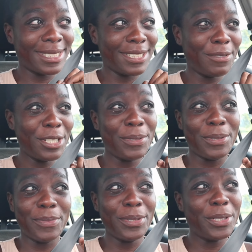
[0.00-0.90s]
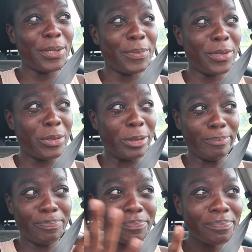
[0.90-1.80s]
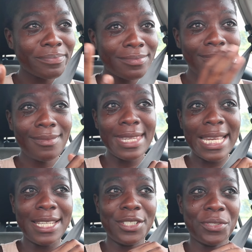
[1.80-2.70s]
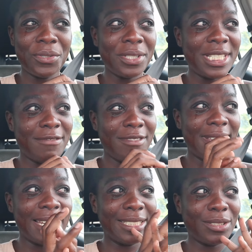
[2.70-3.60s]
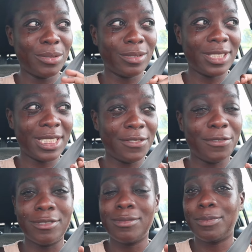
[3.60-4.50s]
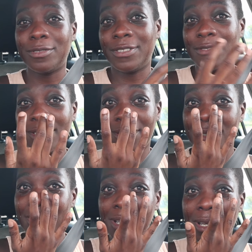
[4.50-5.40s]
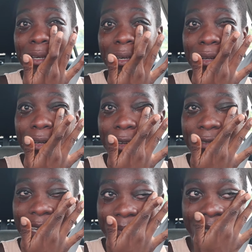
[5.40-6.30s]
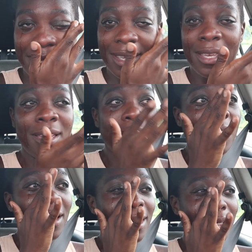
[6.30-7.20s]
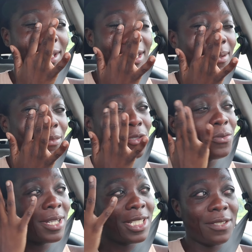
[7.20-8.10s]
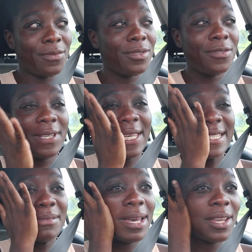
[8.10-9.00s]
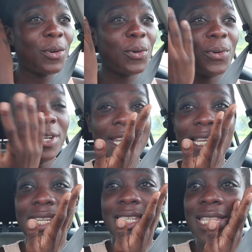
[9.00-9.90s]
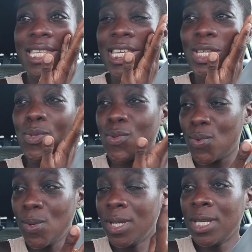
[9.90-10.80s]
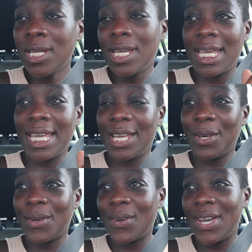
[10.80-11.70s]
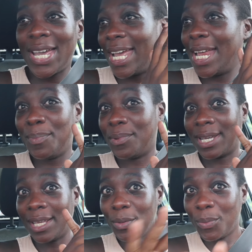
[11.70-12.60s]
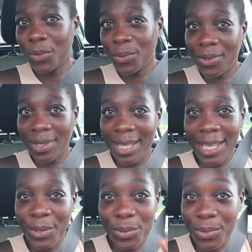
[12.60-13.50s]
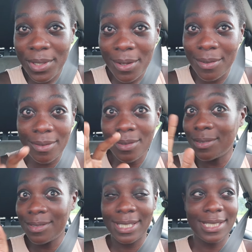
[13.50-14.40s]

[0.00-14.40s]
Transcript: des fois je me demande comment euh, les gens qui vivent à l'étranger font pour vivre sans euh, leur famille récemment j'ai vu une fille qui s'est mariée en Corée Lily et tout et euh, elle pour rien au monde elle retournera en France